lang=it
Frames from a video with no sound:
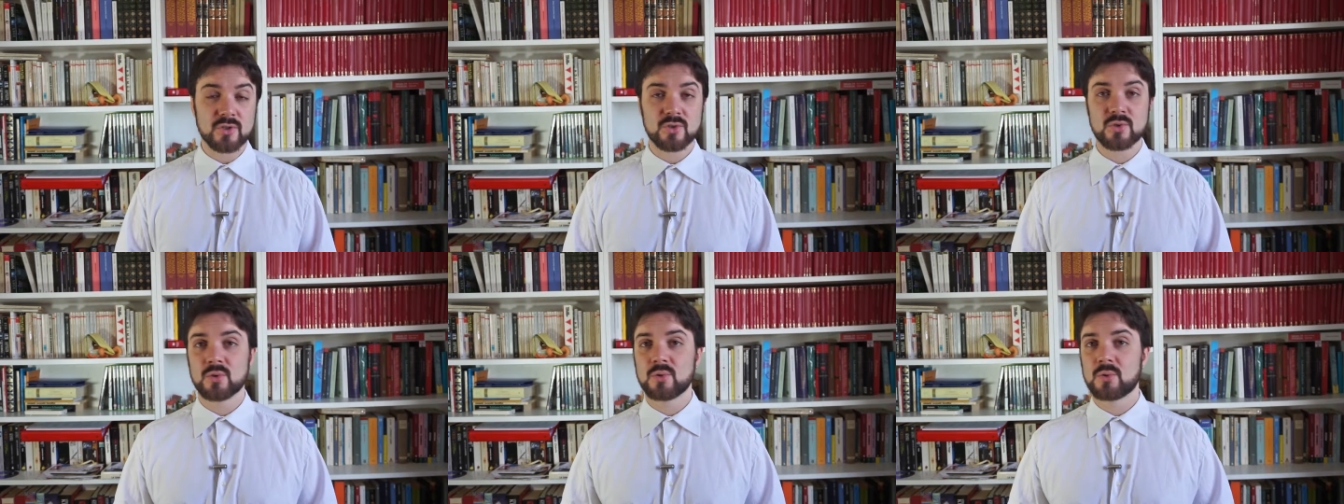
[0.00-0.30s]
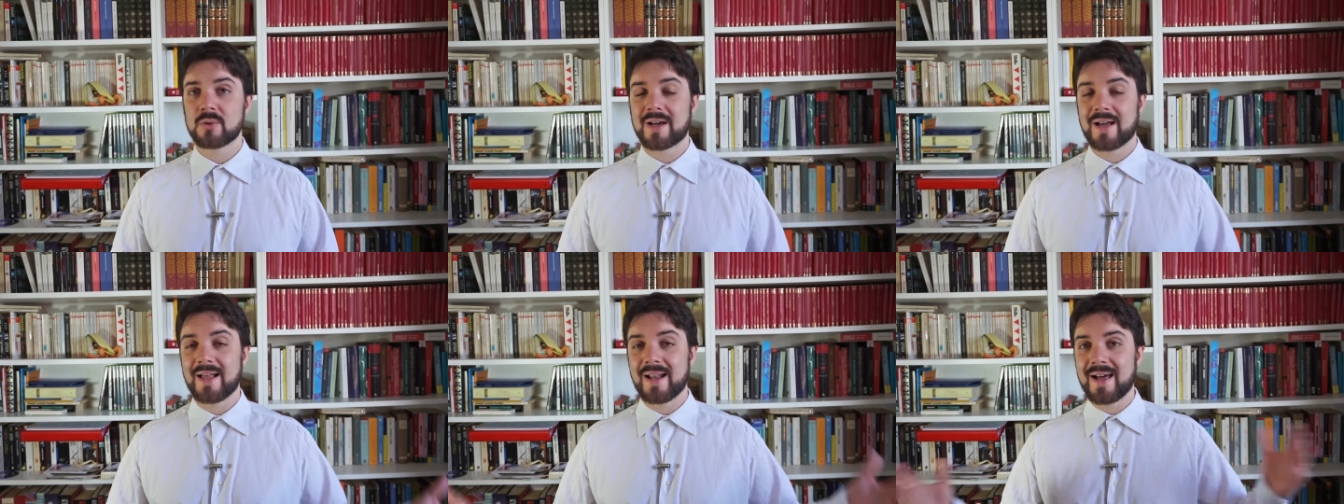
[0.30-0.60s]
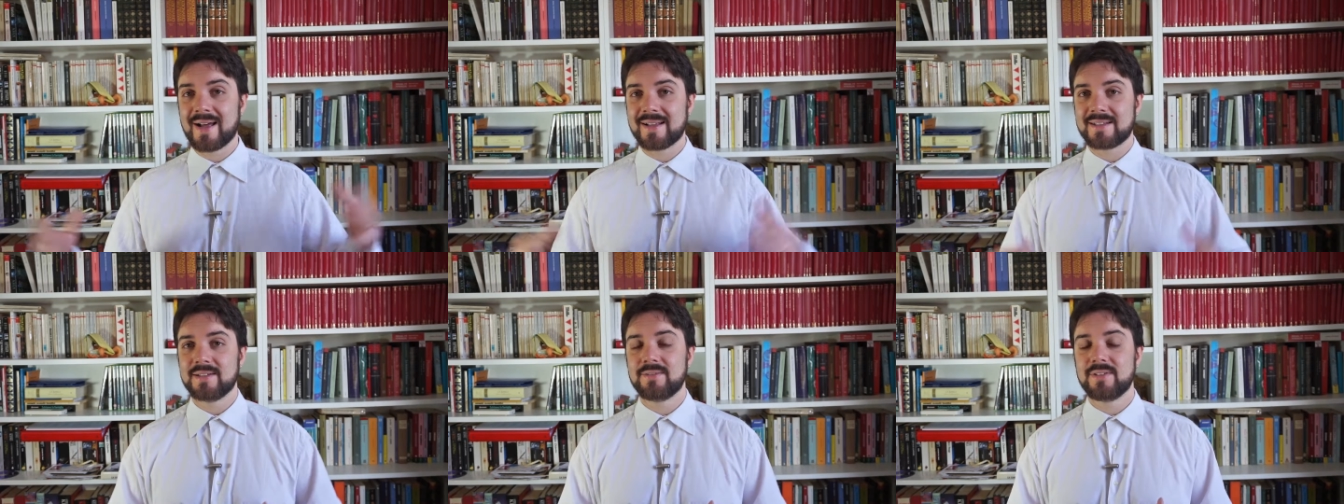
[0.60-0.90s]
sono
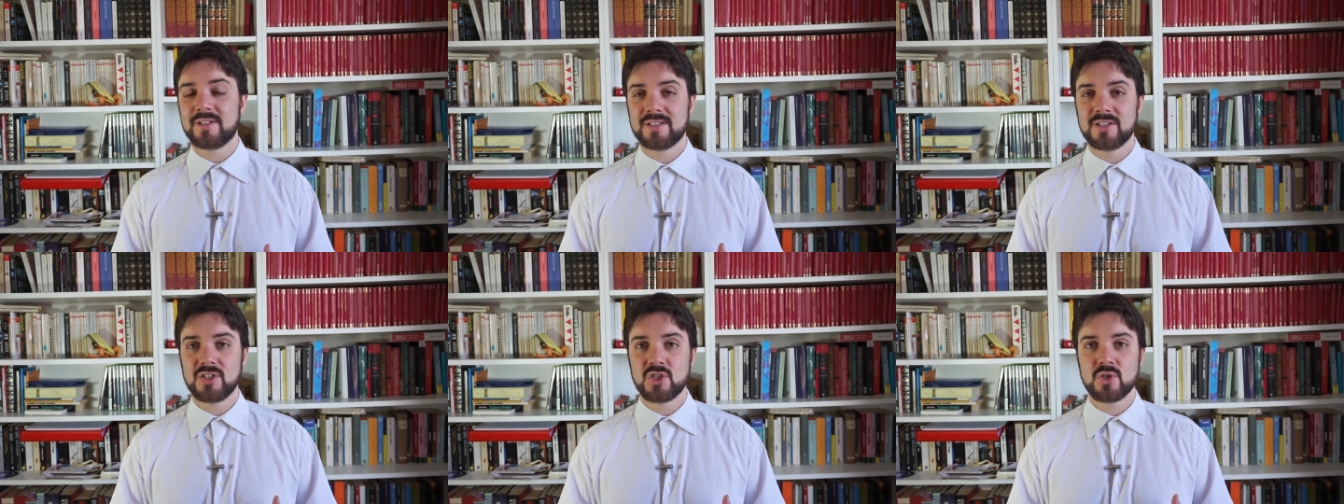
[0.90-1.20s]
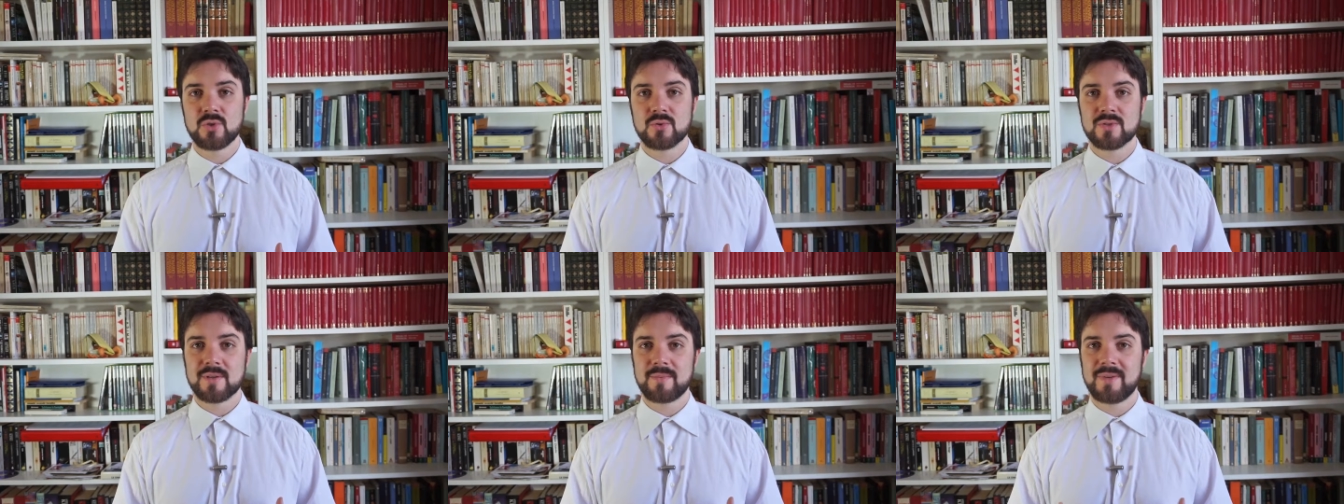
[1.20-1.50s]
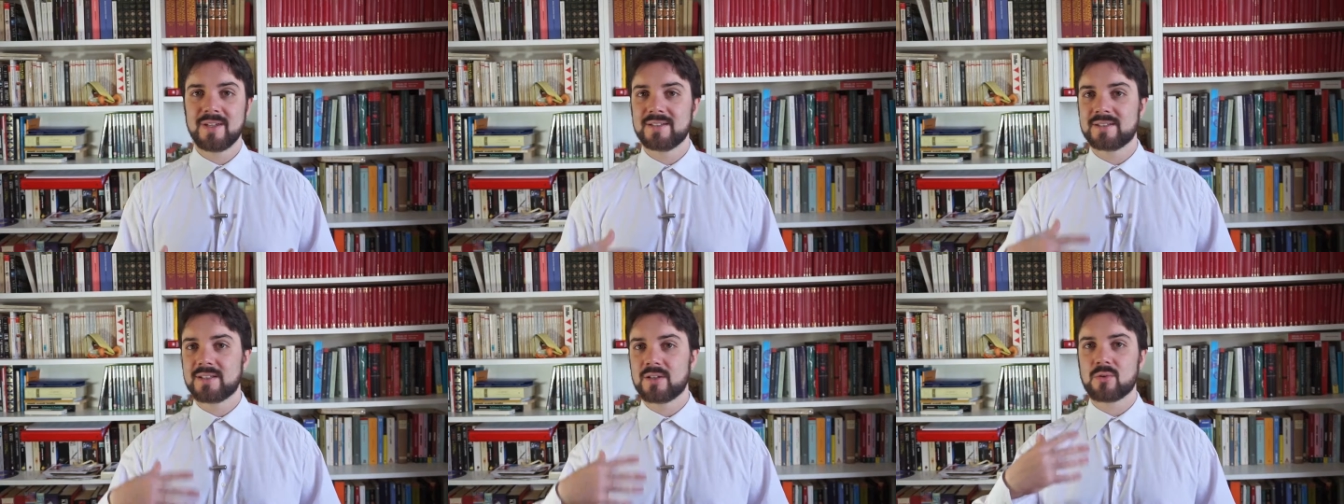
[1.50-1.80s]
calate
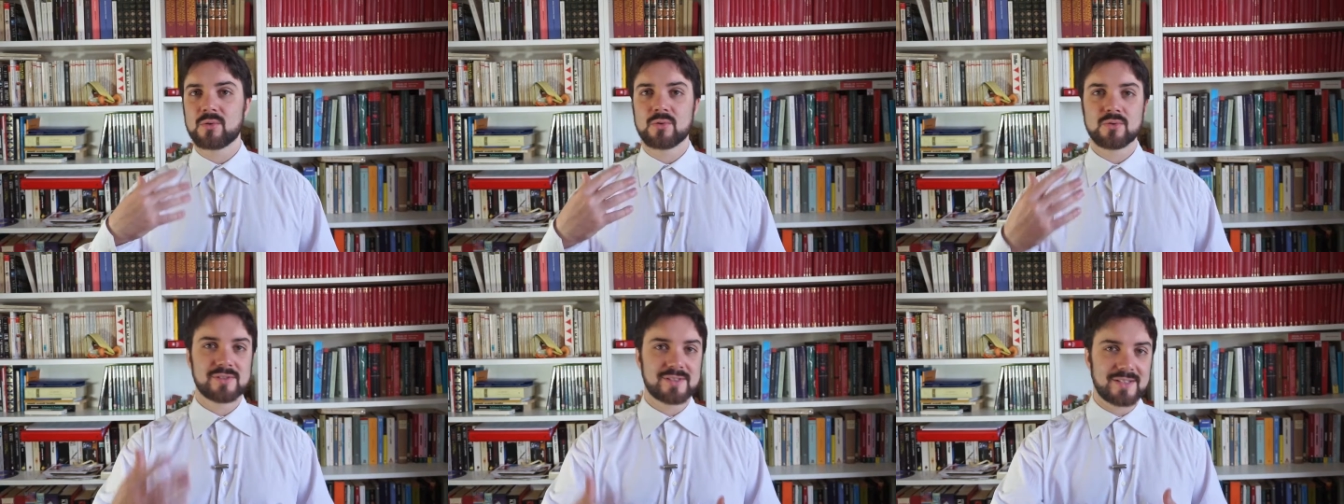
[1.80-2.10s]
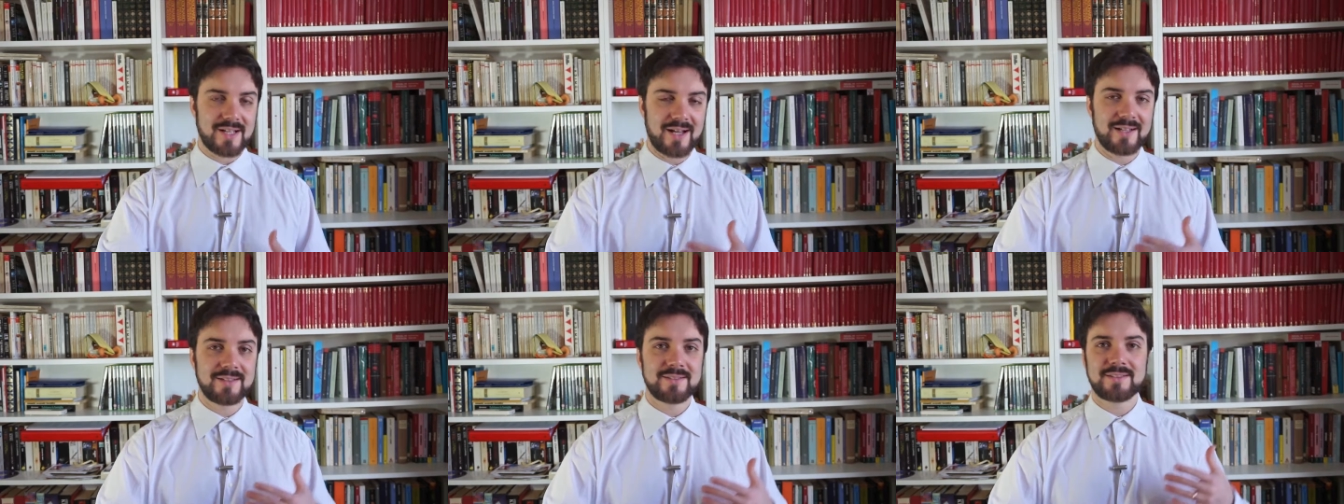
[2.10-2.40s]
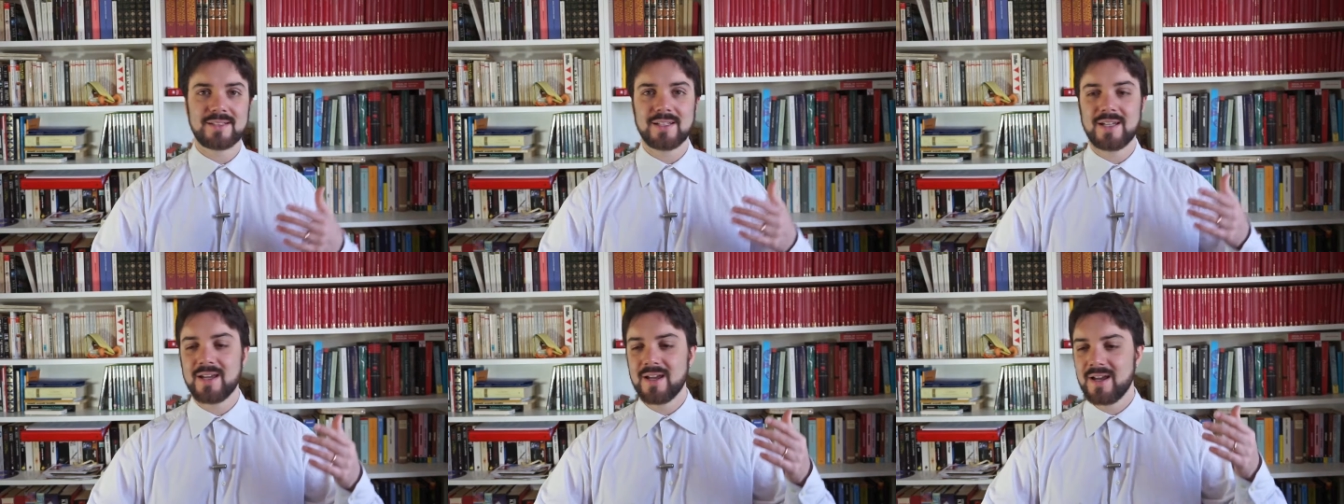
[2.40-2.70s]
vertiginosamente
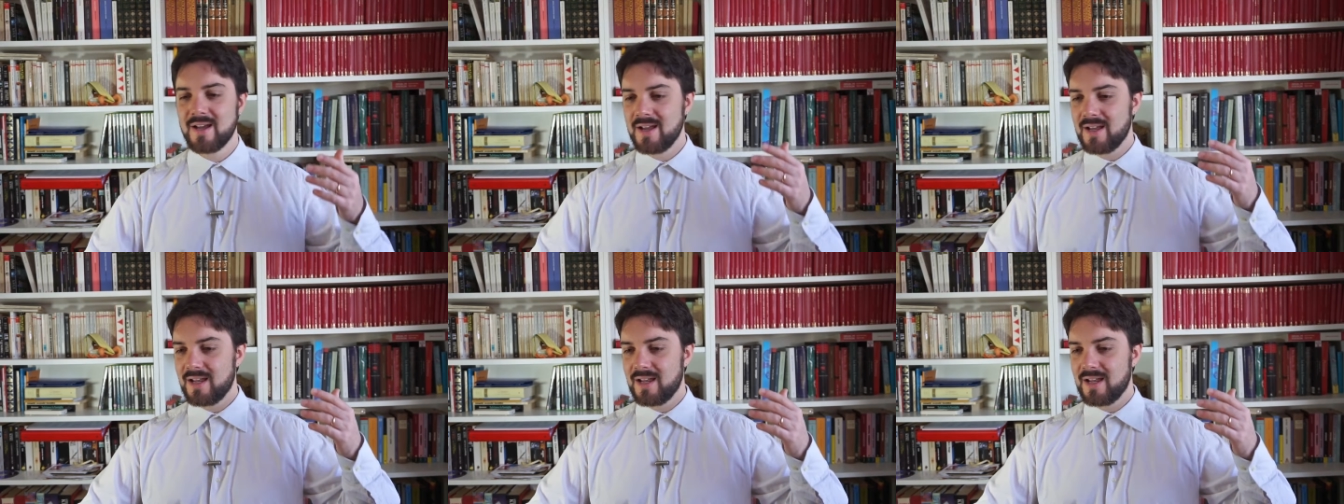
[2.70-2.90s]
nonostante